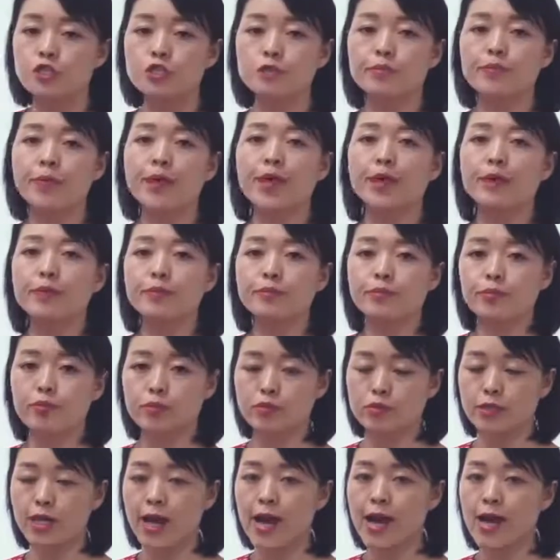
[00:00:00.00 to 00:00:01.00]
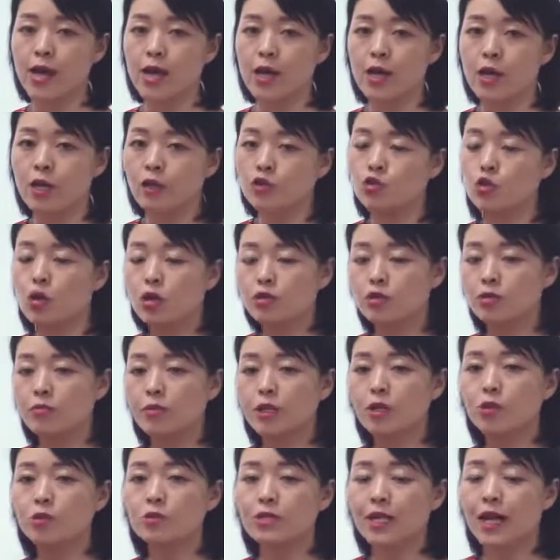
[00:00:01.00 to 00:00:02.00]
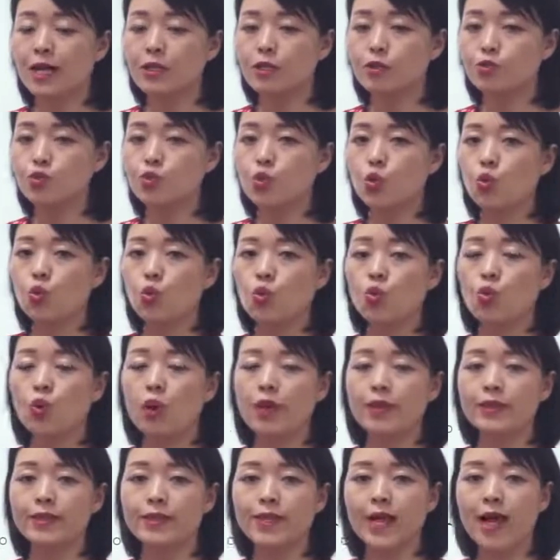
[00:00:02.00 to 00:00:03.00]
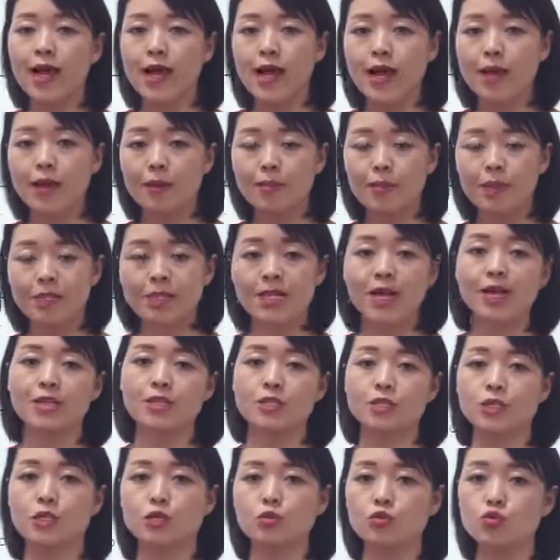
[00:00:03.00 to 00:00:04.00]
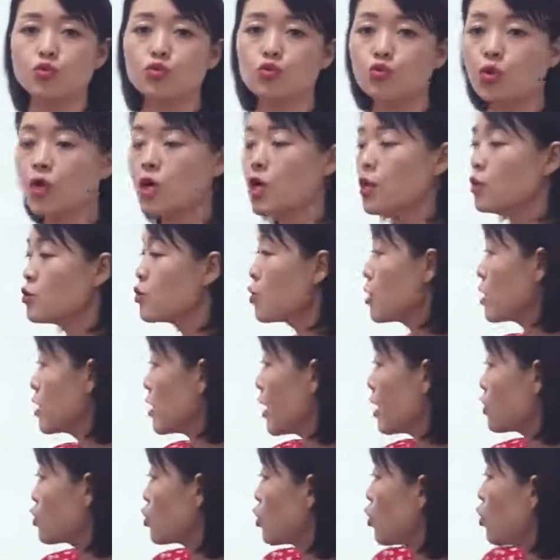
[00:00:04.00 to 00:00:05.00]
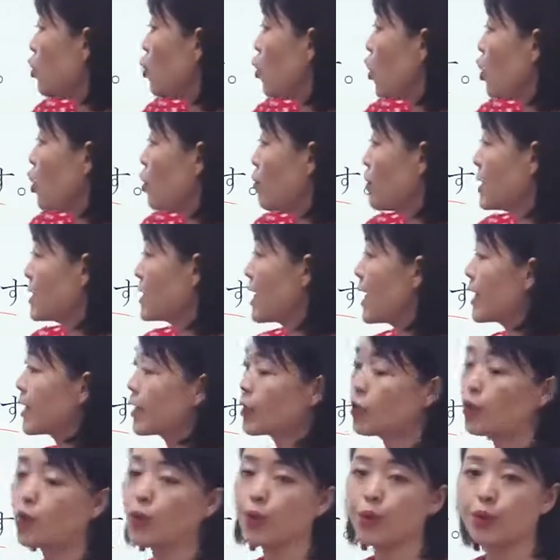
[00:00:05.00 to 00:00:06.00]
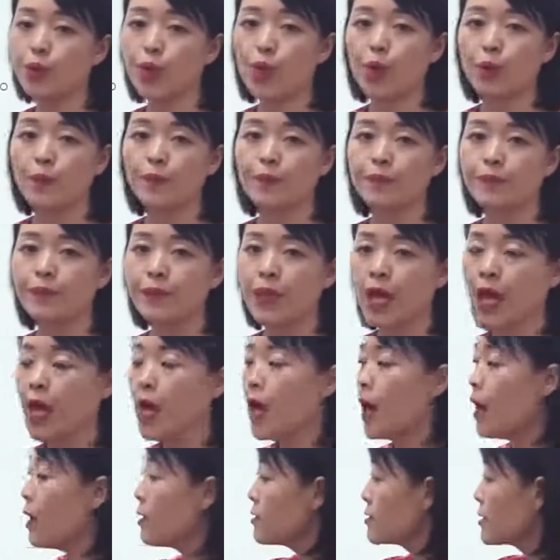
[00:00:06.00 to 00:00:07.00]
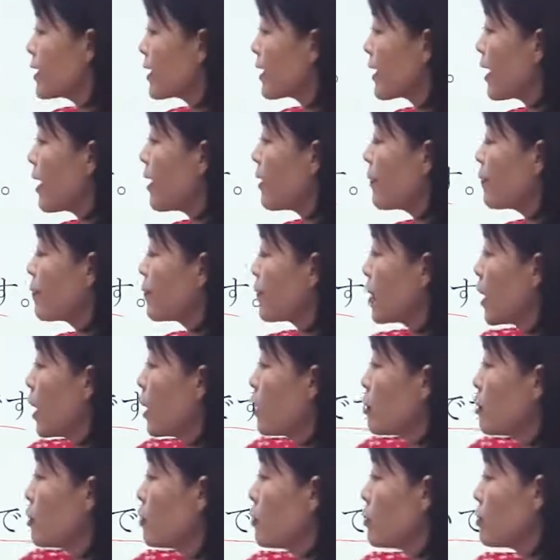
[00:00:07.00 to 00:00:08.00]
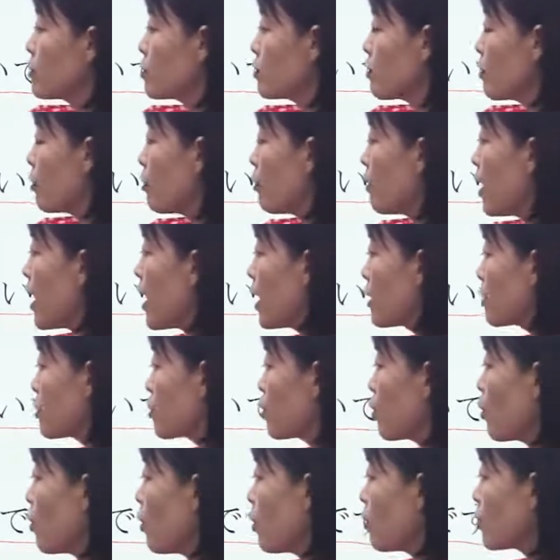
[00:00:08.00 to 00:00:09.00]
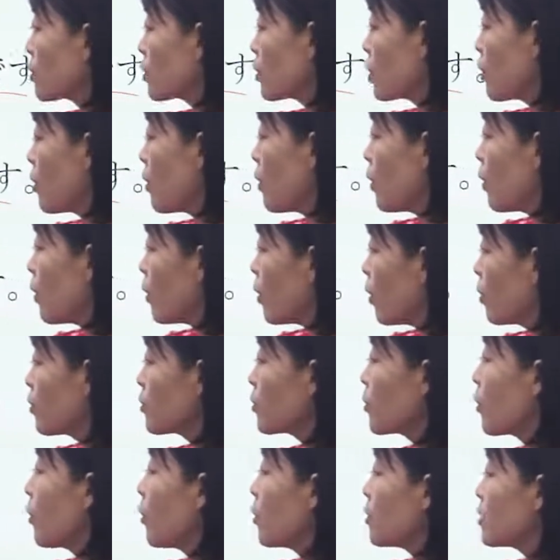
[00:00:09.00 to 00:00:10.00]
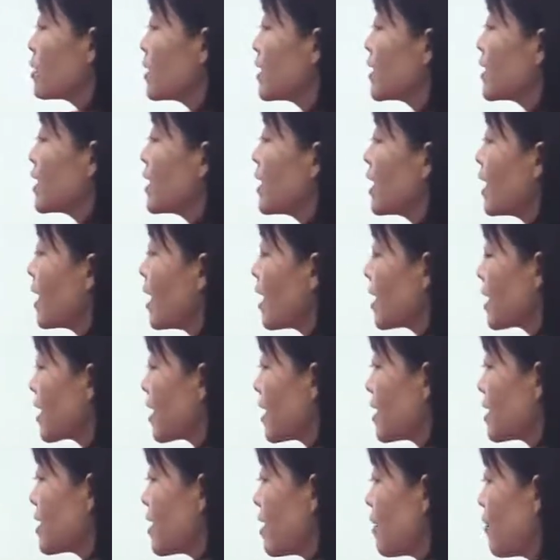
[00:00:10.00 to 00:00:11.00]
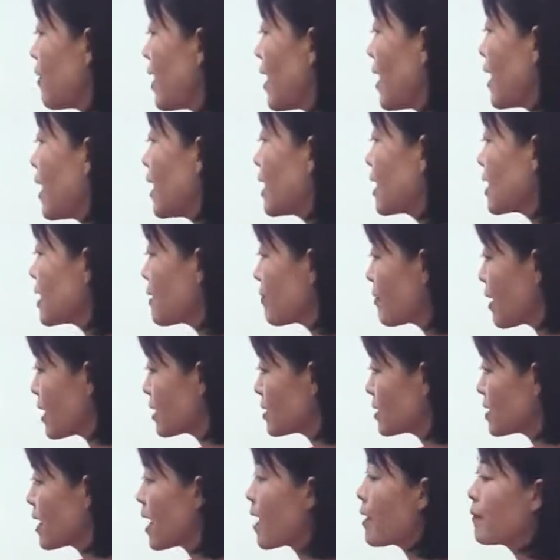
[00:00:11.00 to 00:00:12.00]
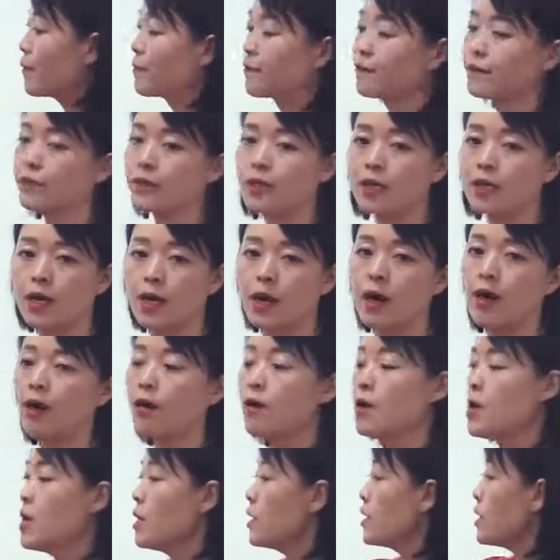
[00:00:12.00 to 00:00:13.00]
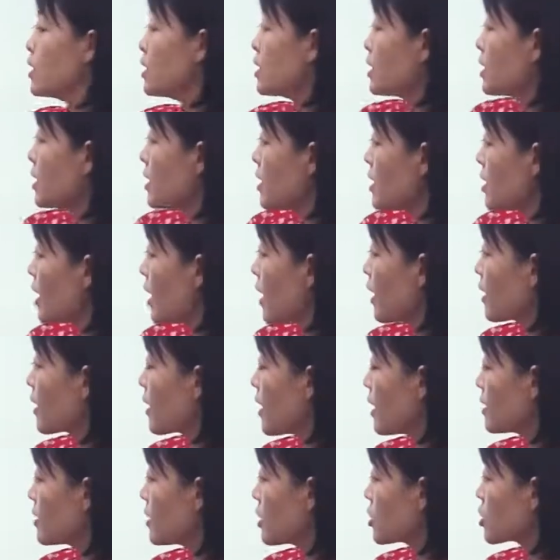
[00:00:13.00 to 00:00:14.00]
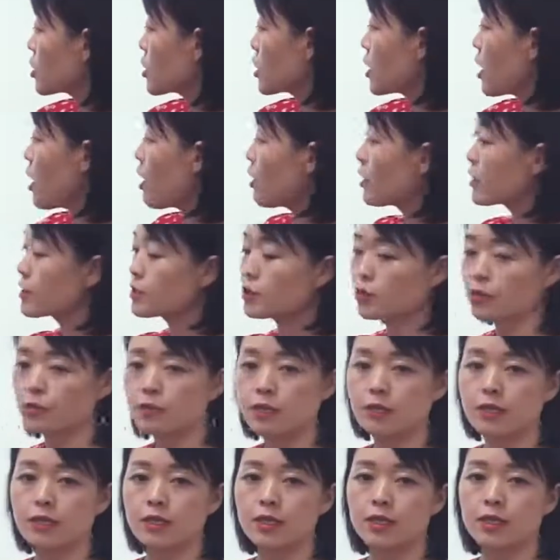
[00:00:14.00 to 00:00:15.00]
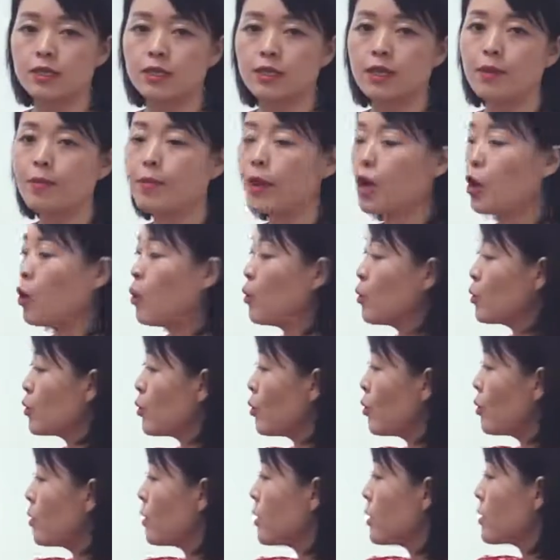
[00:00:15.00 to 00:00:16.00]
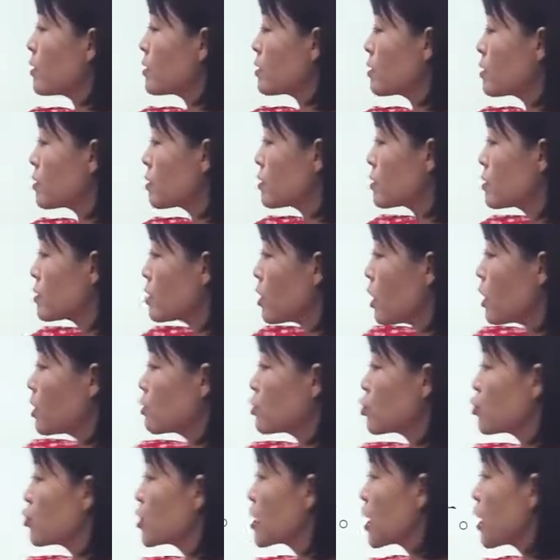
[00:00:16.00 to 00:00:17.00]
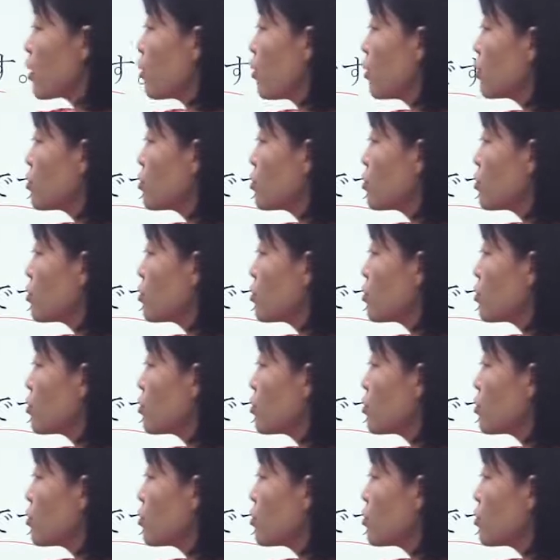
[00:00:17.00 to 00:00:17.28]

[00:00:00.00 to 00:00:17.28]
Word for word: 日本不大，主要是没有达到中国那么大的程度，所以呢，中国后面加了一个 hodo。好，再看 kyoto wa tokyo hodo n i g i y a g a de wa l i m a s e n好 n i g i y a g a 呢是一个二类形容词，那么 hodo 了这儿出现